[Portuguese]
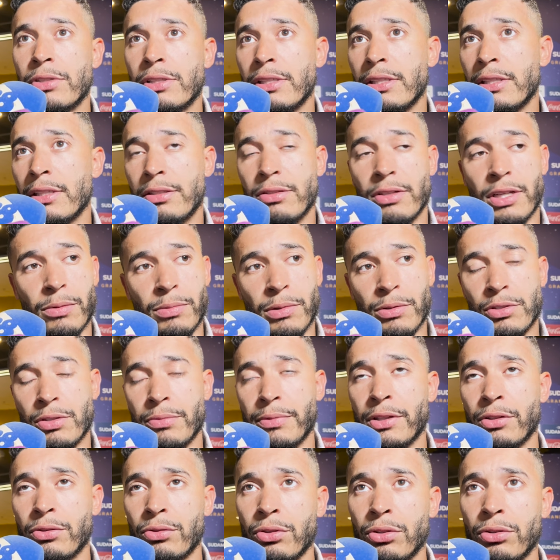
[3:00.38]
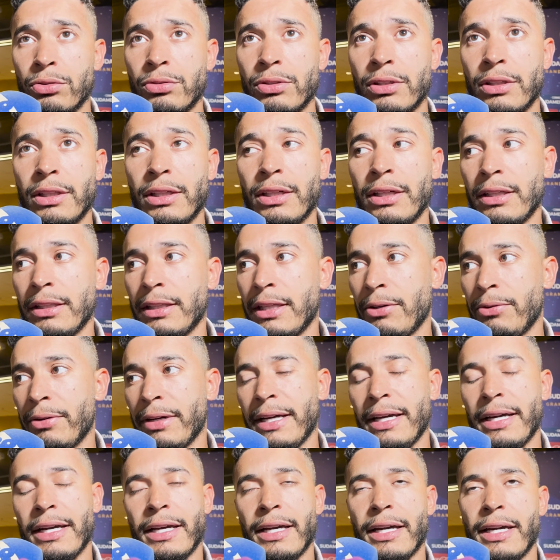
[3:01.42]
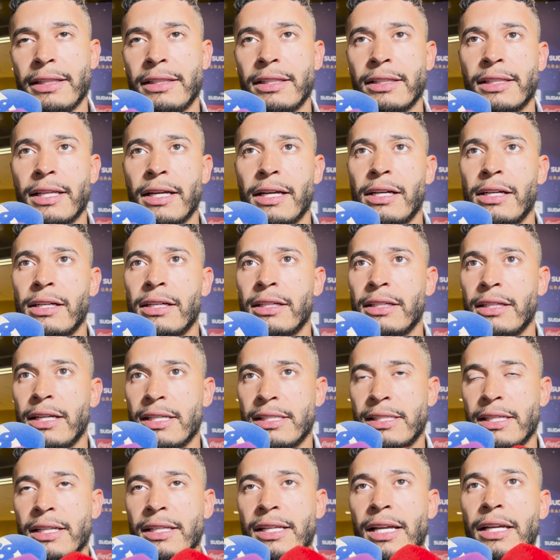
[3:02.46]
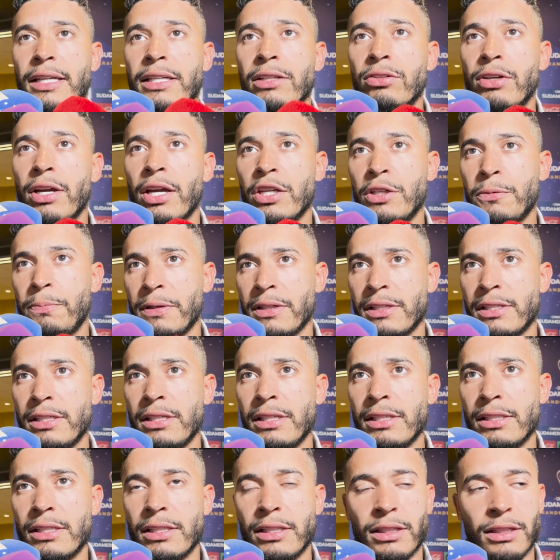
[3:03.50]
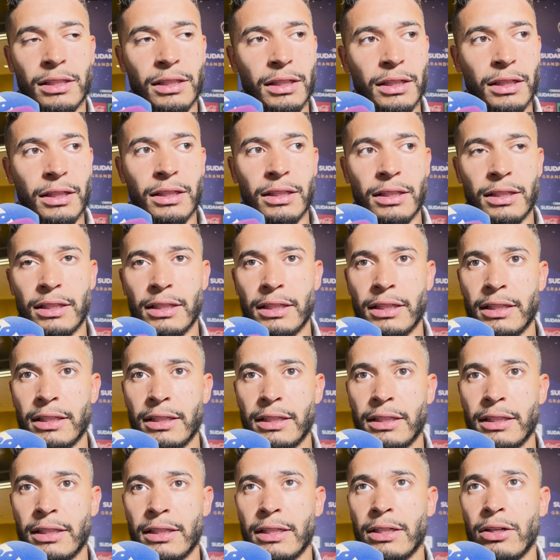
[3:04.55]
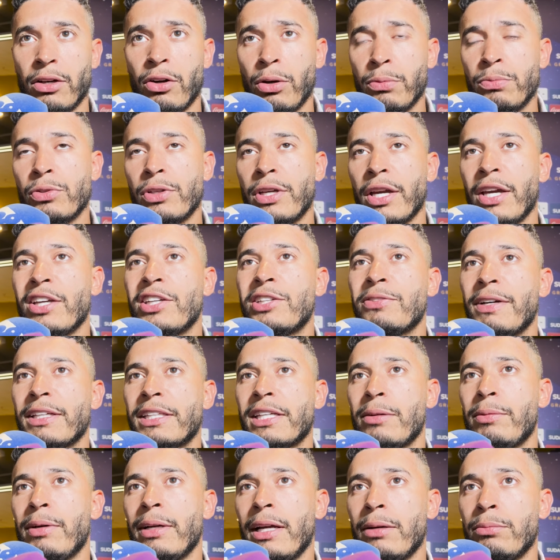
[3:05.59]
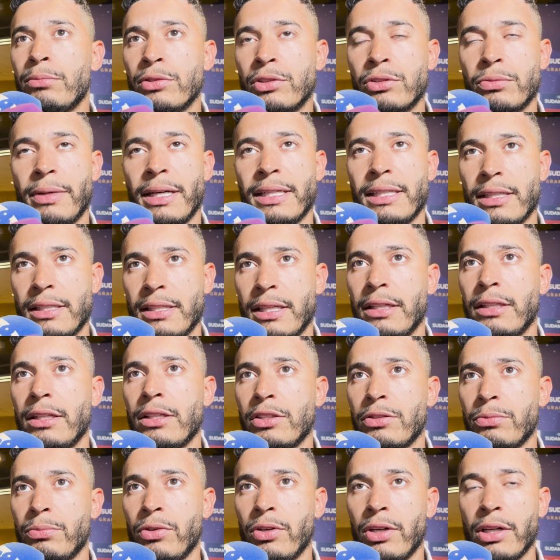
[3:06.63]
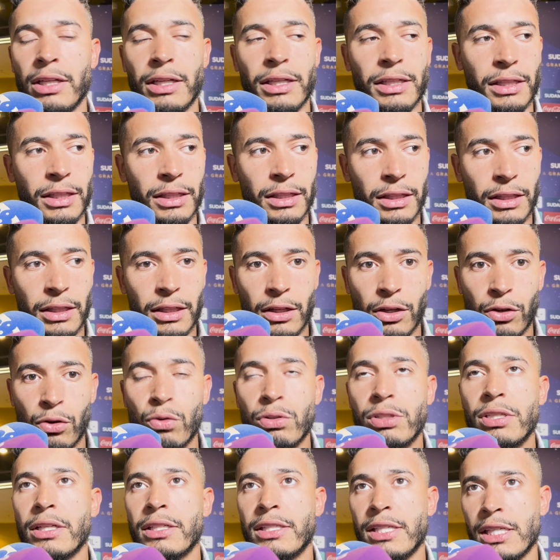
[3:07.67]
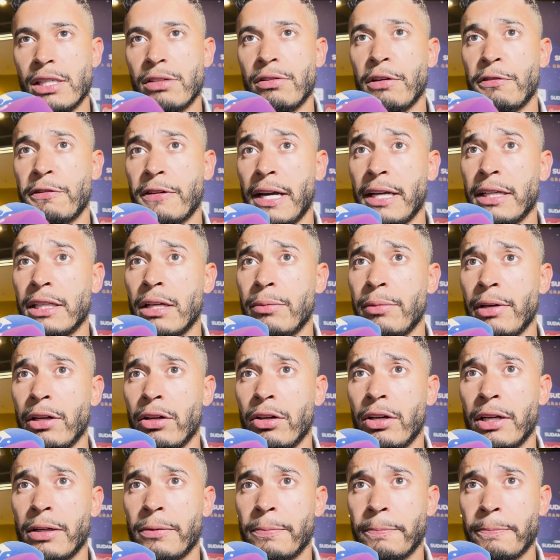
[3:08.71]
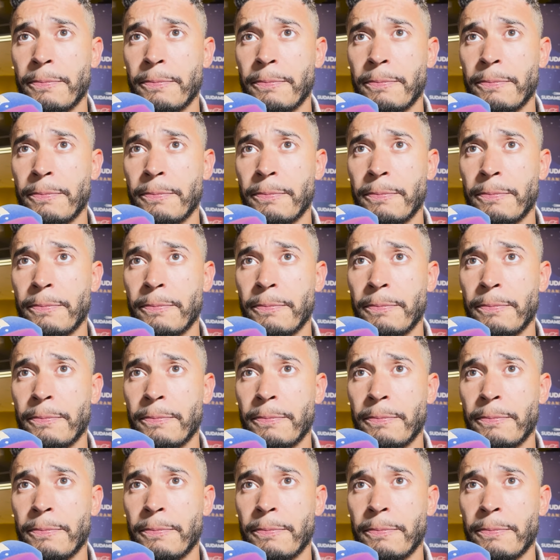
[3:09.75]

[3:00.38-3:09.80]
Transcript: nisso, acabamos tomando gol. Então é, é tentar acertar aquilo que a gente precisa. óbvio que a gente vai trabalhar muito mais a saída de bola e com certeza vai ficar ainda melhor.